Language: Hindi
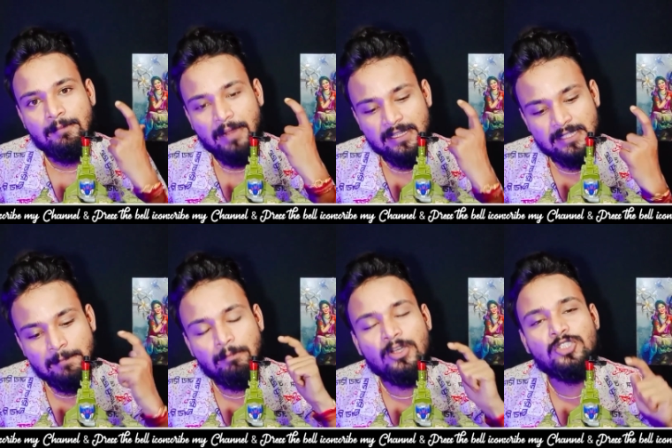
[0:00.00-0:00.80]
भाई
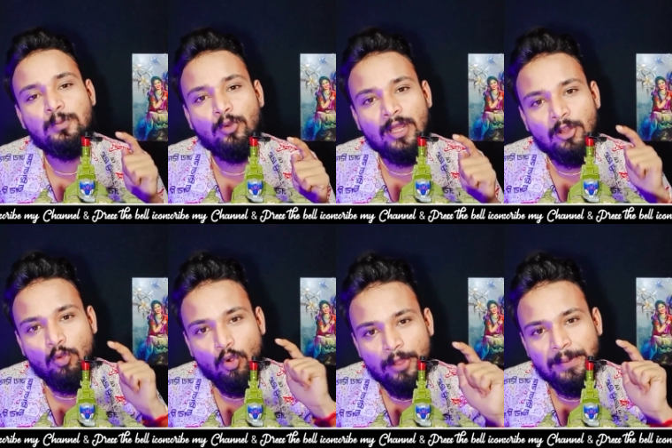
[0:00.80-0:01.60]
साहब मजबूरन
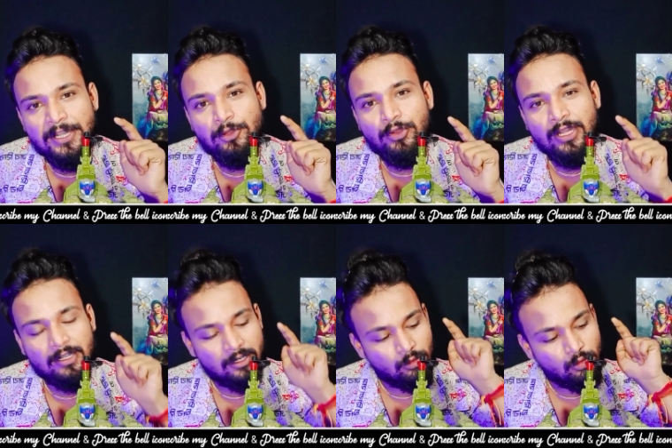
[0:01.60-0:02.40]
कोई भी न्यू
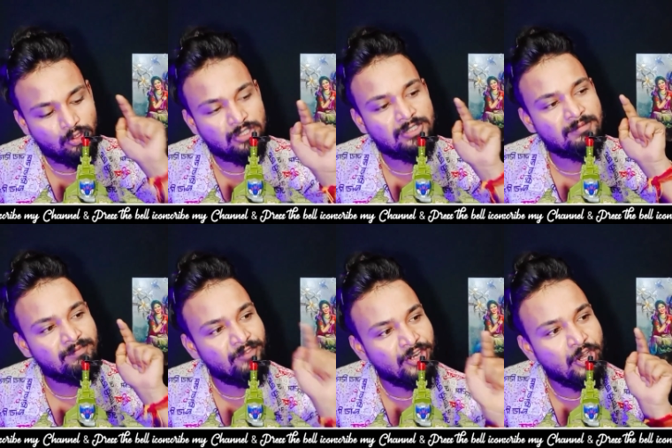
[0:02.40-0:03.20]
क्रिएटर उस
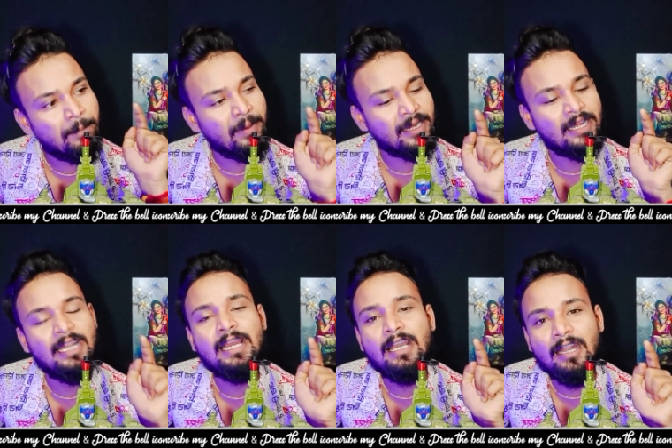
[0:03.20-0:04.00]
वीडियो पर
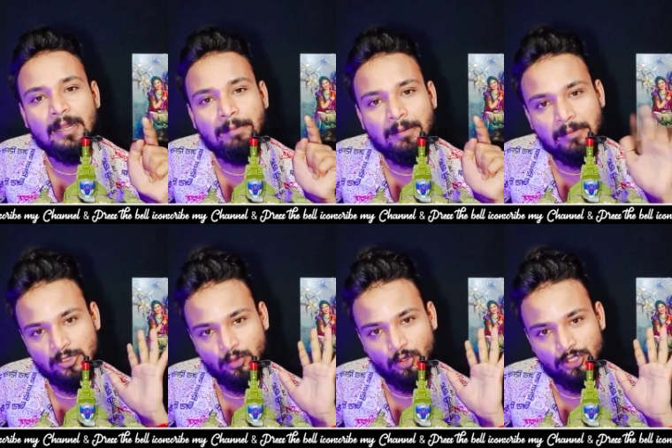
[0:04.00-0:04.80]
क्लिक करने पर
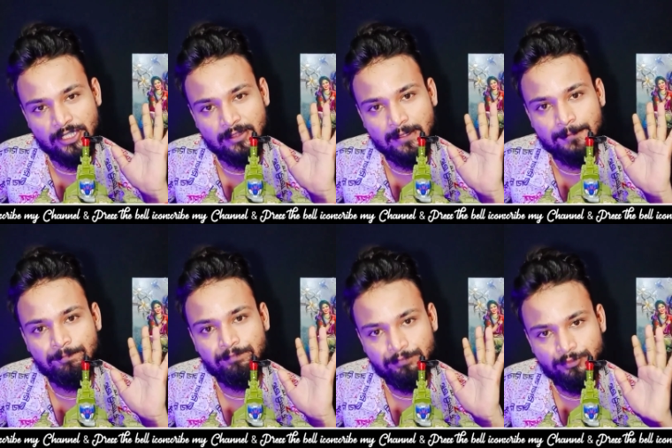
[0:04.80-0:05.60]
मजबूर हो जाता
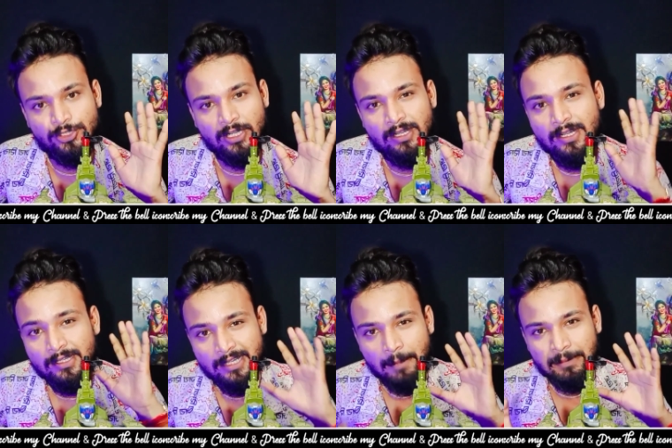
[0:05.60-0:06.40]
है जी हाँ
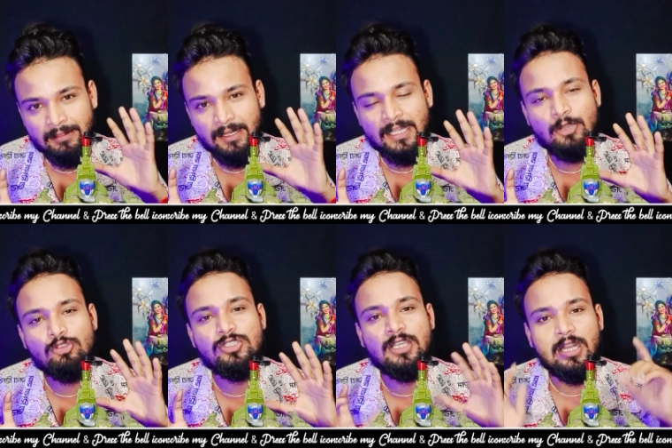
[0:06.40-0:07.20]
क्या बताने की
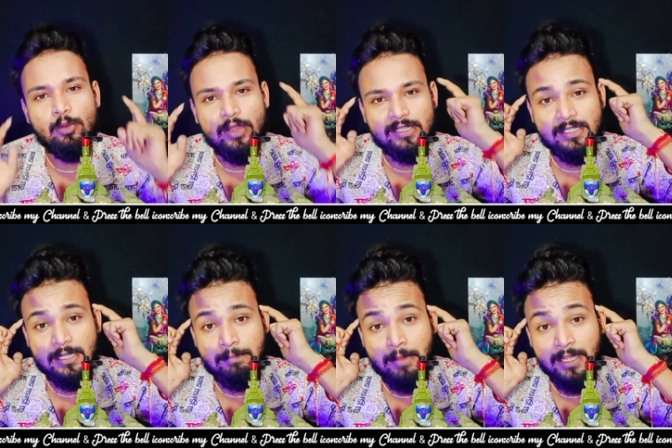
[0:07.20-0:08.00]
कोशिश कर रहा हूँ
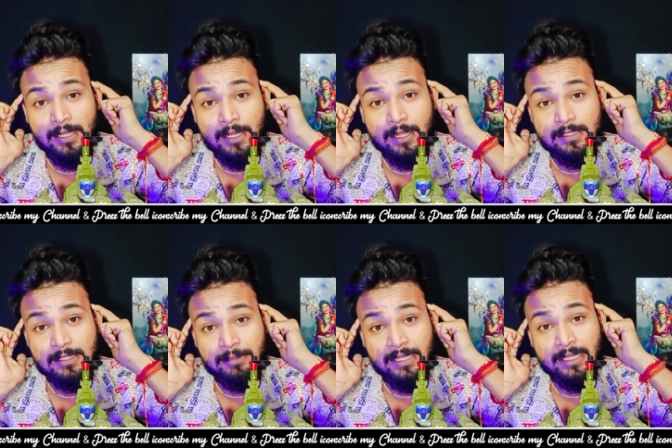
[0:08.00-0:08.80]
एग्जैक्ट माइंड लगा के
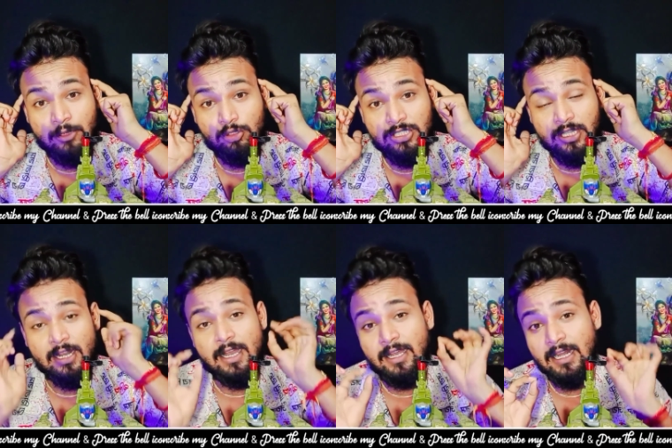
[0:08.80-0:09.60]
समझने की कोशिश कर
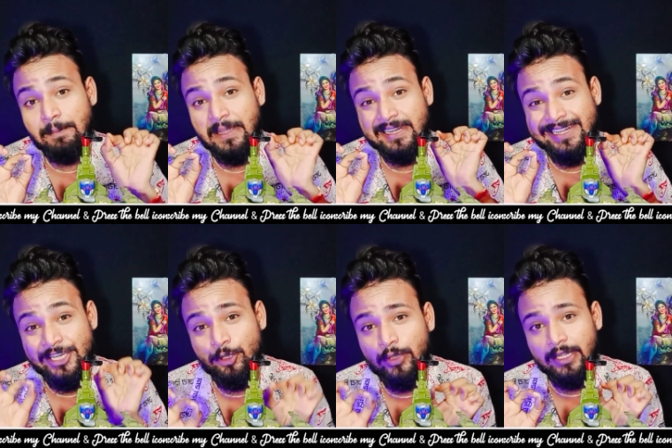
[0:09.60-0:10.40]
रहा हूँ अगर आप एक
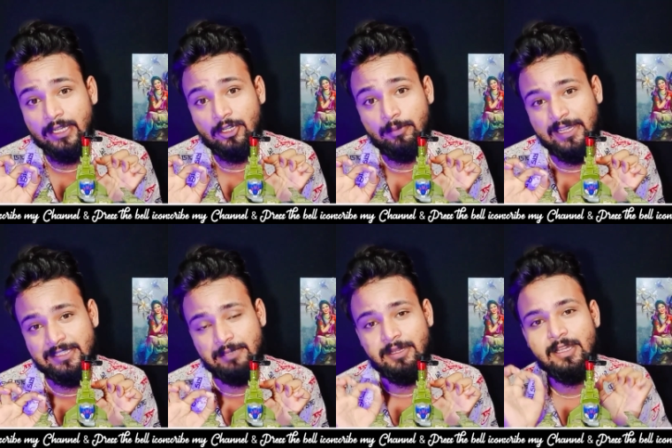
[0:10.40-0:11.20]
न्यू क्रिएटर भाई
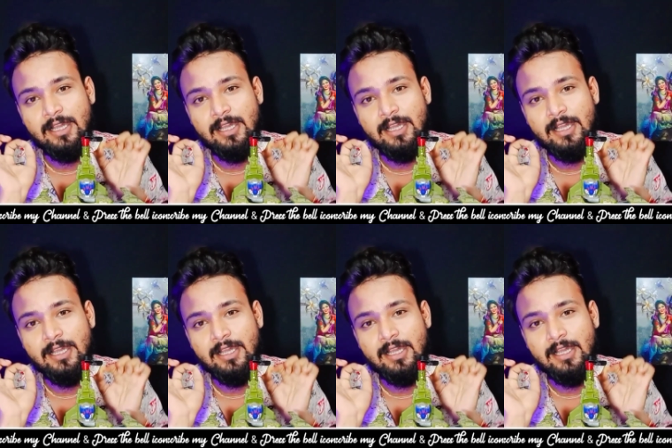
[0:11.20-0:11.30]
साहब